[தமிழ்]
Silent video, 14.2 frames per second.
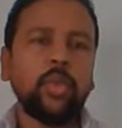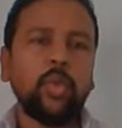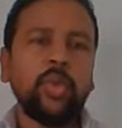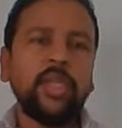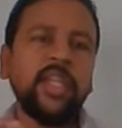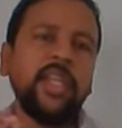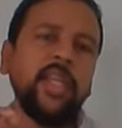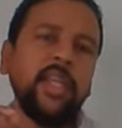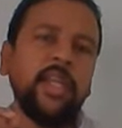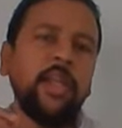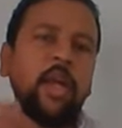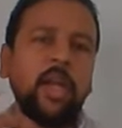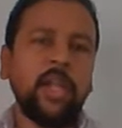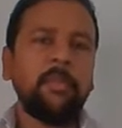டுவெண்ட்டி
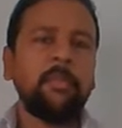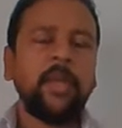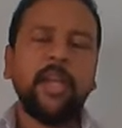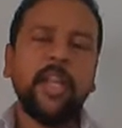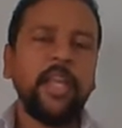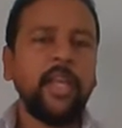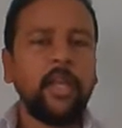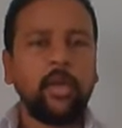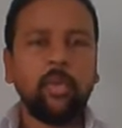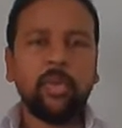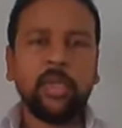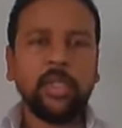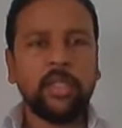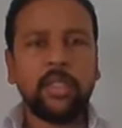டாலர் பர் டே
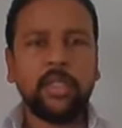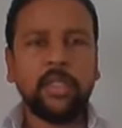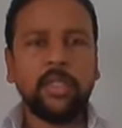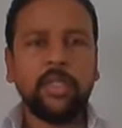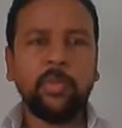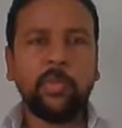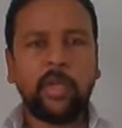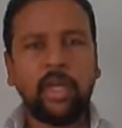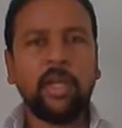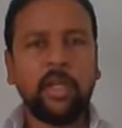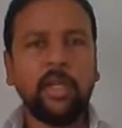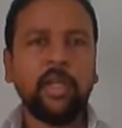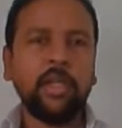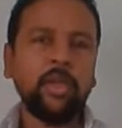அளவுக்கு இது
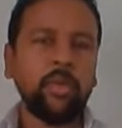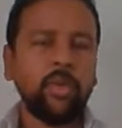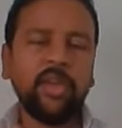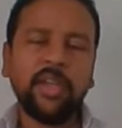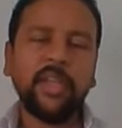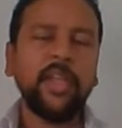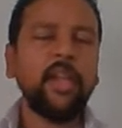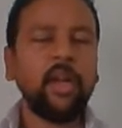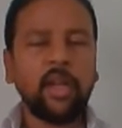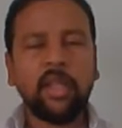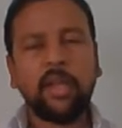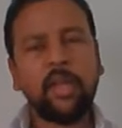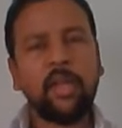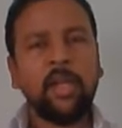பண்ணுறாங்க டுவெண்ட்டி
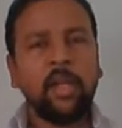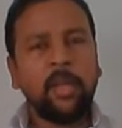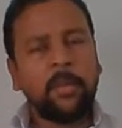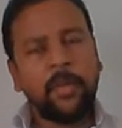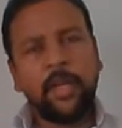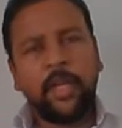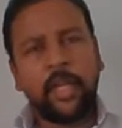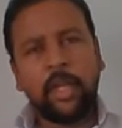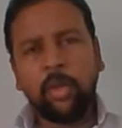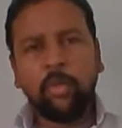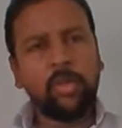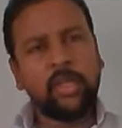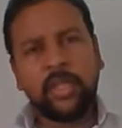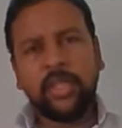டாலர் பர் டே
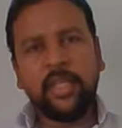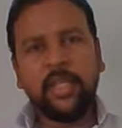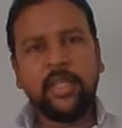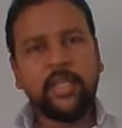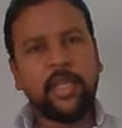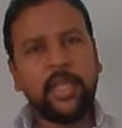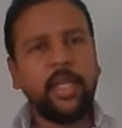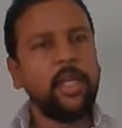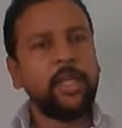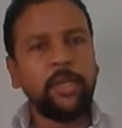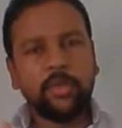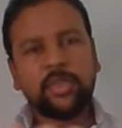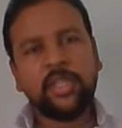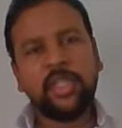அளவுக்கு த ஏன்
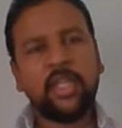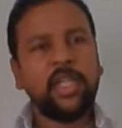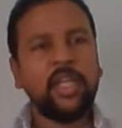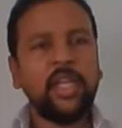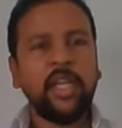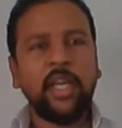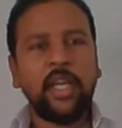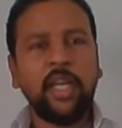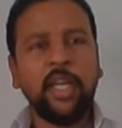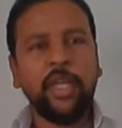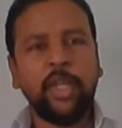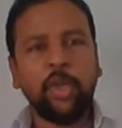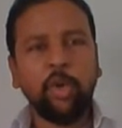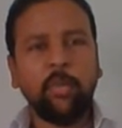யூஸிங்
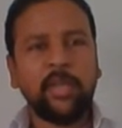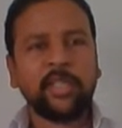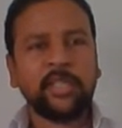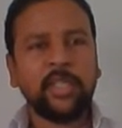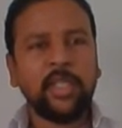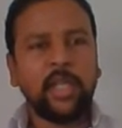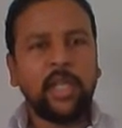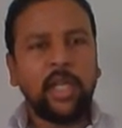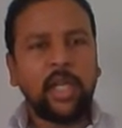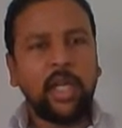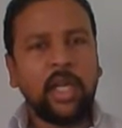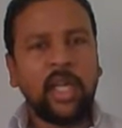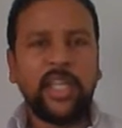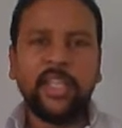நியோ பக்ஸ்
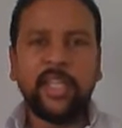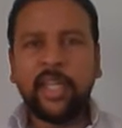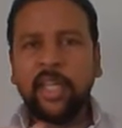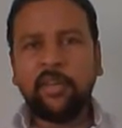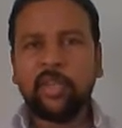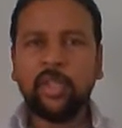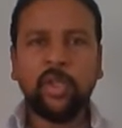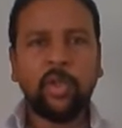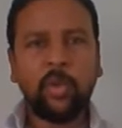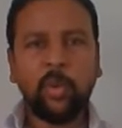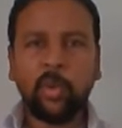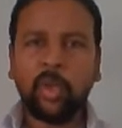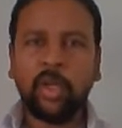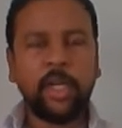இது நீங்கள் வந்து
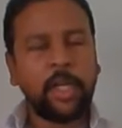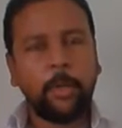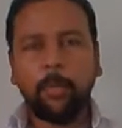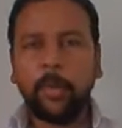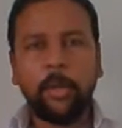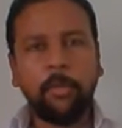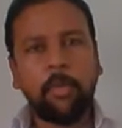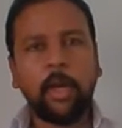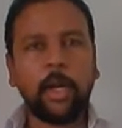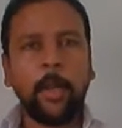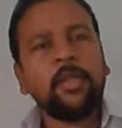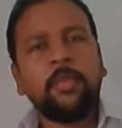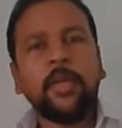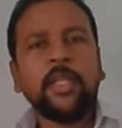ஒரு ட்ரை பண்ணி
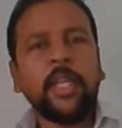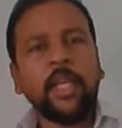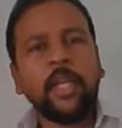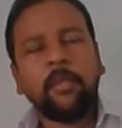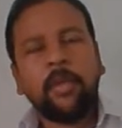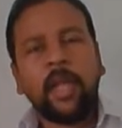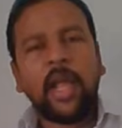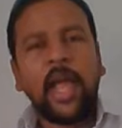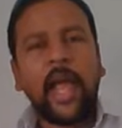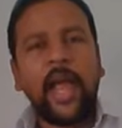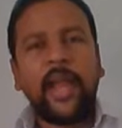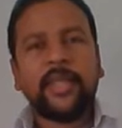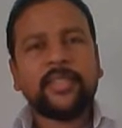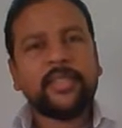பார்க்கலாம் இது பார்த்தீங்க அப்படின்னா
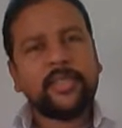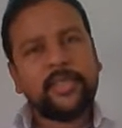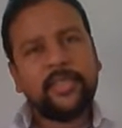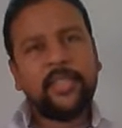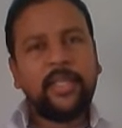ஆட்ஸ்